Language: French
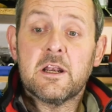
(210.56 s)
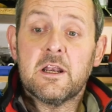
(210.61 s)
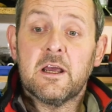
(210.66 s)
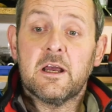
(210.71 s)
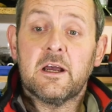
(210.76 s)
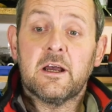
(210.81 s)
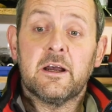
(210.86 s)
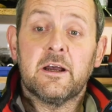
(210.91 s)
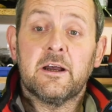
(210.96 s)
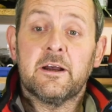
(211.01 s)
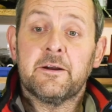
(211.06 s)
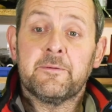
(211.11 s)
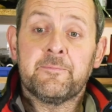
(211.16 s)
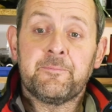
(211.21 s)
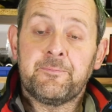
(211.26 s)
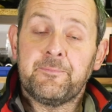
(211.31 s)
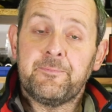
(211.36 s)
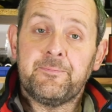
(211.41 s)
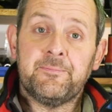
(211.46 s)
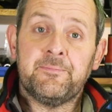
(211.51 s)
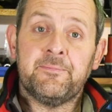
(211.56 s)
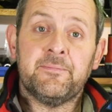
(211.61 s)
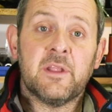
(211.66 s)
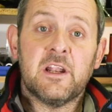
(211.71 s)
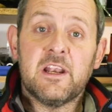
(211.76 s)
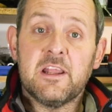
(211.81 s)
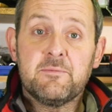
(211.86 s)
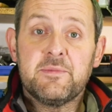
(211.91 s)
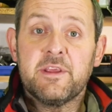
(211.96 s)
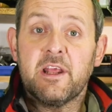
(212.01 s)

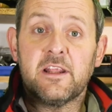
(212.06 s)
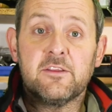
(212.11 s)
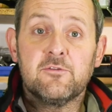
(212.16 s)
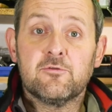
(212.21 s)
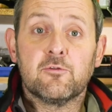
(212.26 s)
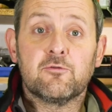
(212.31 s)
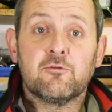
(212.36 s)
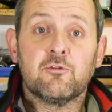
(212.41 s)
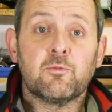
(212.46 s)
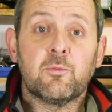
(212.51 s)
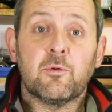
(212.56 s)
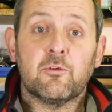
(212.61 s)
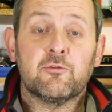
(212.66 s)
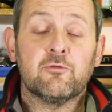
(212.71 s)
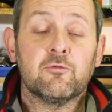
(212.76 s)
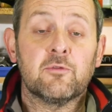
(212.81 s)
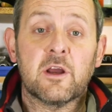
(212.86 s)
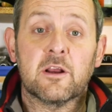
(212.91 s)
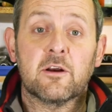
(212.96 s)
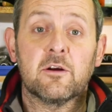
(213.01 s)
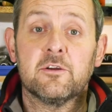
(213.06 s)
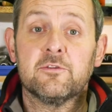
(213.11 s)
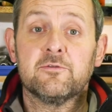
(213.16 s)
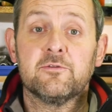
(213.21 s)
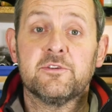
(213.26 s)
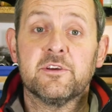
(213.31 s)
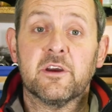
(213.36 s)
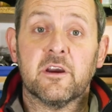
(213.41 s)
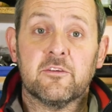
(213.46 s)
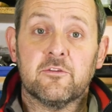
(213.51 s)
les biellettes de suspension, la colonne
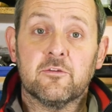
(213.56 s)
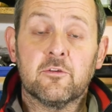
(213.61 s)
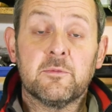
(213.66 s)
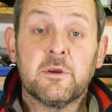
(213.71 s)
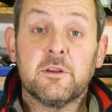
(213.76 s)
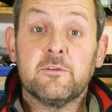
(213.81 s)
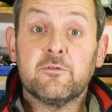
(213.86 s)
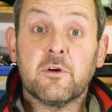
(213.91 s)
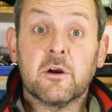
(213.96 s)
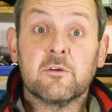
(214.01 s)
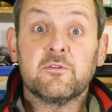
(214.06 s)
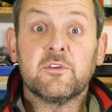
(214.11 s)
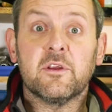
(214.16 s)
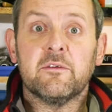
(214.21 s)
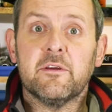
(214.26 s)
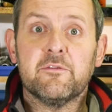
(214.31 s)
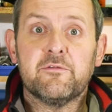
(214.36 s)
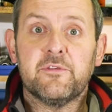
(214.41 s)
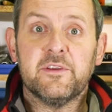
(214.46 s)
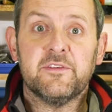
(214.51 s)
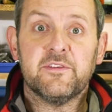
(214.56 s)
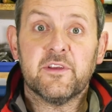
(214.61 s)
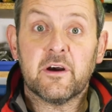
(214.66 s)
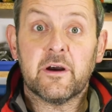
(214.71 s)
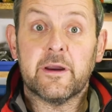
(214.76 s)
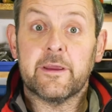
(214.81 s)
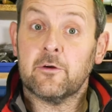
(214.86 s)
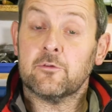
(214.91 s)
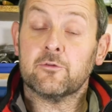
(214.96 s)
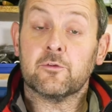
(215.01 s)
de direction. Mais une fois que vous avez fait
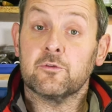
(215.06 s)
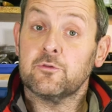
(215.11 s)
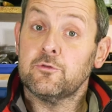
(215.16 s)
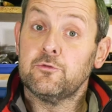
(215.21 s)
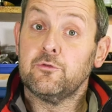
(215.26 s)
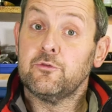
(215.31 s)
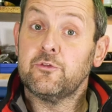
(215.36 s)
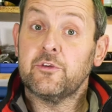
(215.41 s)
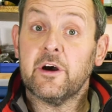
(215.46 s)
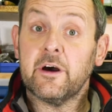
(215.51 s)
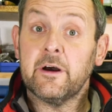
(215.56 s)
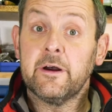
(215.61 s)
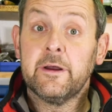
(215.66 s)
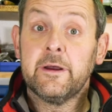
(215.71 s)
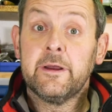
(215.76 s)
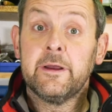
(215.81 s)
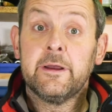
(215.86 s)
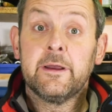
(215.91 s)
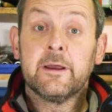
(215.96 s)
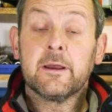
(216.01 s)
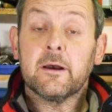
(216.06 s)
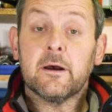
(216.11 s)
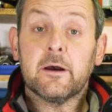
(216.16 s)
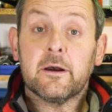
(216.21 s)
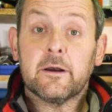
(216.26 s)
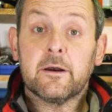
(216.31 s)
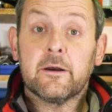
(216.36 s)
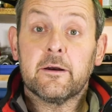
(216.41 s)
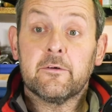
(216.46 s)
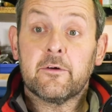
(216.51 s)
ça et entretenu ça,
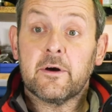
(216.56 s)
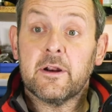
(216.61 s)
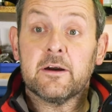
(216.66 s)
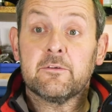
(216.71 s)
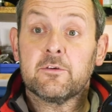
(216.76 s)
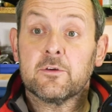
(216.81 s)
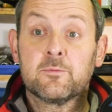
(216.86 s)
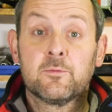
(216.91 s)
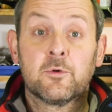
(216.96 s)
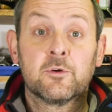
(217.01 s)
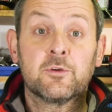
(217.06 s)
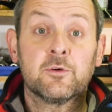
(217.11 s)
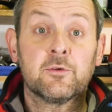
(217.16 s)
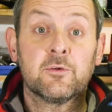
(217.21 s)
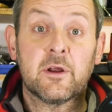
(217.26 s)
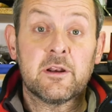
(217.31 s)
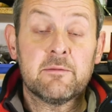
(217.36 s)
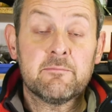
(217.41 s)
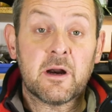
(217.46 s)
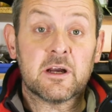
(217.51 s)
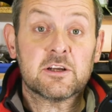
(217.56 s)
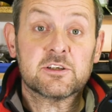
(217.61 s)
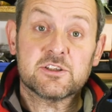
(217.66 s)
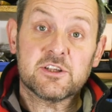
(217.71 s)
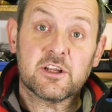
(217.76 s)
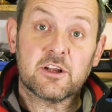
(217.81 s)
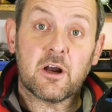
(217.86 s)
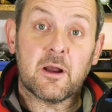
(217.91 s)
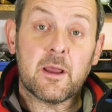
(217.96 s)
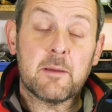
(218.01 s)
voilà, votre moto, elle marche,
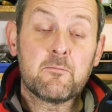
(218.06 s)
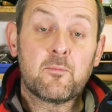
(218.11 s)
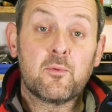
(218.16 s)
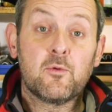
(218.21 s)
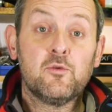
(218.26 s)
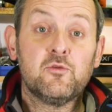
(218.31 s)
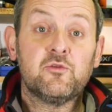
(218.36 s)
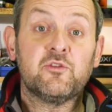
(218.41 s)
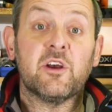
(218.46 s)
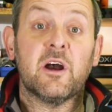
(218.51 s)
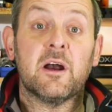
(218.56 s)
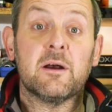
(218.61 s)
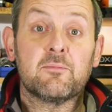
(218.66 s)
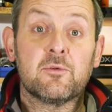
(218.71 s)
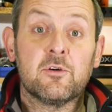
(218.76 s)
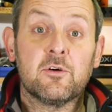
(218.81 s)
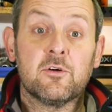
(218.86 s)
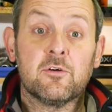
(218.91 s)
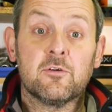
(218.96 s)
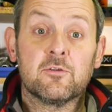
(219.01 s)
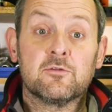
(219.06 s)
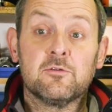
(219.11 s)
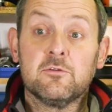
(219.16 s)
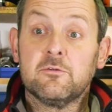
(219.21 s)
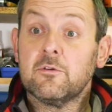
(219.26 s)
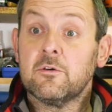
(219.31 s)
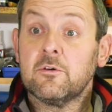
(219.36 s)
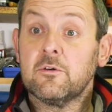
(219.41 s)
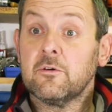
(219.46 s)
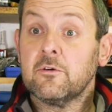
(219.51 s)
c'est quand même plus simple
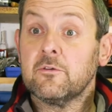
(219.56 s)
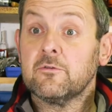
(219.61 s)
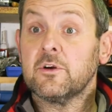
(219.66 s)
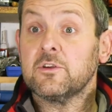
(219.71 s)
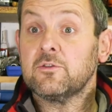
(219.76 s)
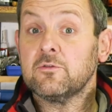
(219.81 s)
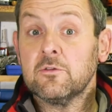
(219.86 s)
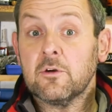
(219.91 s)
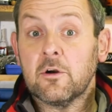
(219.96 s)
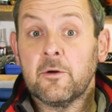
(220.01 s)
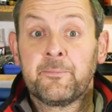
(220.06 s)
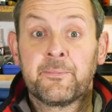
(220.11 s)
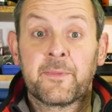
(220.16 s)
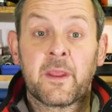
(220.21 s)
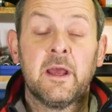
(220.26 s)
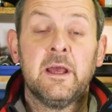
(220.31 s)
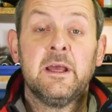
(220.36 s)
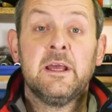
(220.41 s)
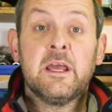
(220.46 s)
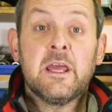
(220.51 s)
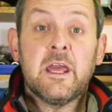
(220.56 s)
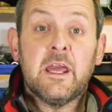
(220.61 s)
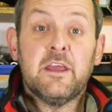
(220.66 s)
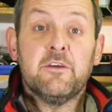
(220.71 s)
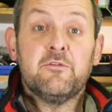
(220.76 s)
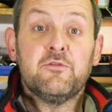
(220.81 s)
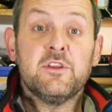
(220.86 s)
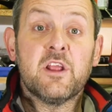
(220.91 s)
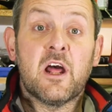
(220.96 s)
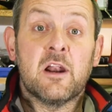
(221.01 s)
qu'une voiture.
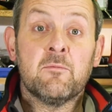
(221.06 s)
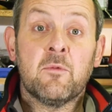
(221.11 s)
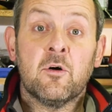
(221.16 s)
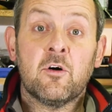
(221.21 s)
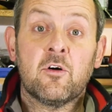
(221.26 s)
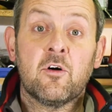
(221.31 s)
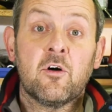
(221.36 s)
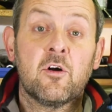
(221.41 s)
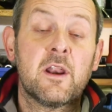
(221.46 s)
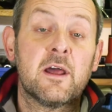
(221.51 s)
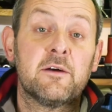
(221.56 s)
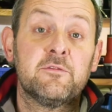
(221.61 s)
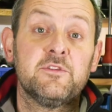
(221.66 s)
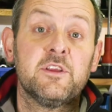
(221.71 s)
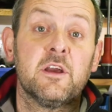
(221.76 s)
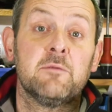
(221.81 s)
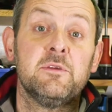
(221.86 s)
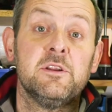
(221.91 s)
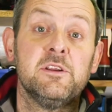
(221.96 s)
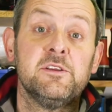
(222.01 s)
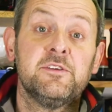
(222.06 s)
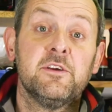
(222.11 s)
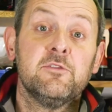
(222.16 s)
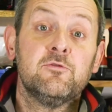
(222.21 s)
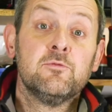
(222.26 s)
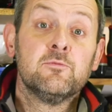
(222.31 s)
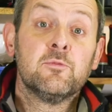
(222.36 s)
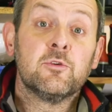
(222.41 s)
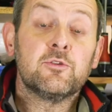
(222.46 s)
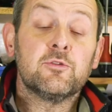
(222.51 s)
Et finalement, euh, la fiabilité
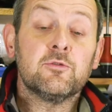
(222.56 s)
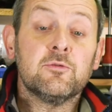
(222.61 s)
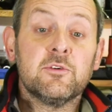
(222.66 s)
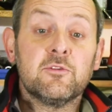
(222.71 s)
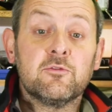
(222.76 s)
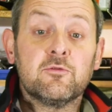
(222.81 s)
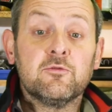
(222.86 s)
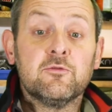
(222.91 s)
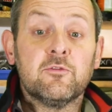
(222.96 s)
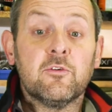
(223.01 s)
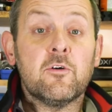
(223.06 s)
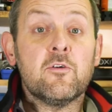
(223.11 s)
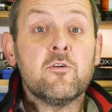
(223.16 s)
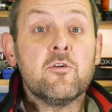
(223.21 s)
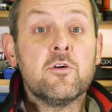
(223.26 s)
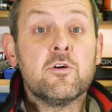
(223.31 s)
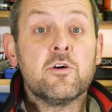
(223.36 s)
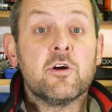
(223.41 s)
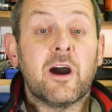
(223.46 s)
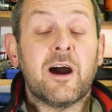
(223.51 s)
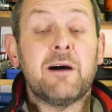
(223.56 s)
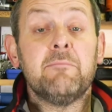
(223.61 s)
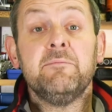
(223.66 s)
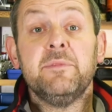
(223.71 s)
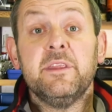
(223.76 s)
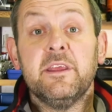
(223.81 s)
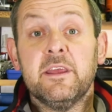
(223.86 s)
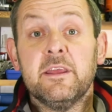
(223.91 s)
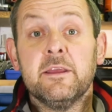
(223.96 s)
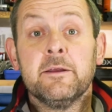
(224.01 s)
d'une moto est souvent euh,
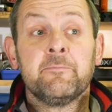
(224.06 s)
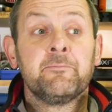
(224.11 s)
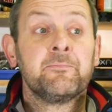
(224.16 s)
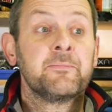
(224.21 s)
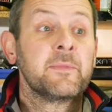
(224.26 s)
ramenée